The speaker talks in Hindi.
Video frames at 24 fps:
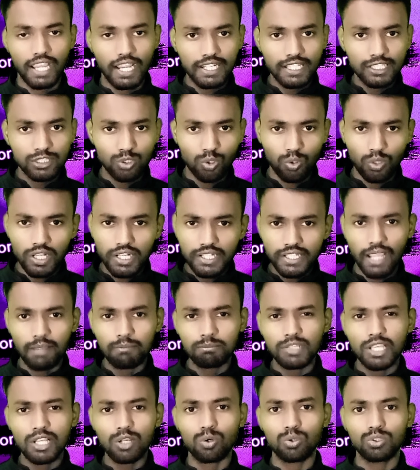यानी थोड़े टाइम
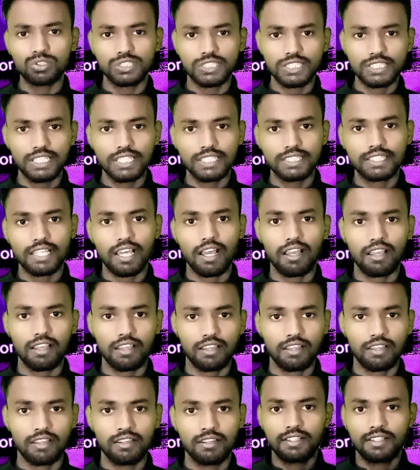की खुशी देता
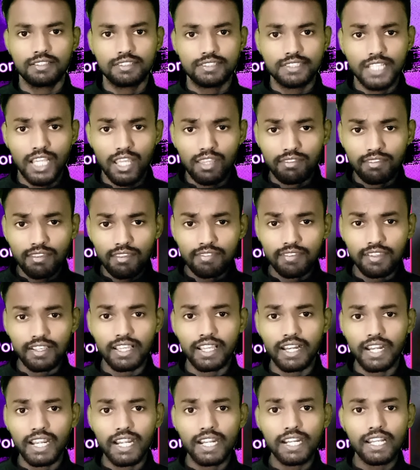है जैसे
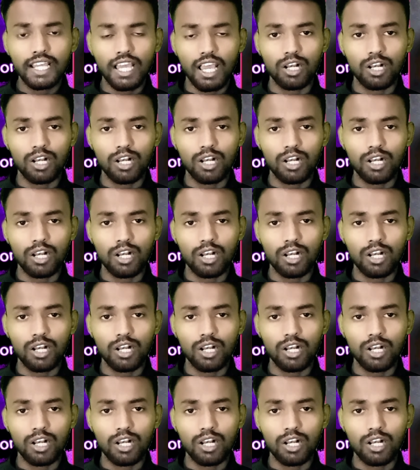सिगरेट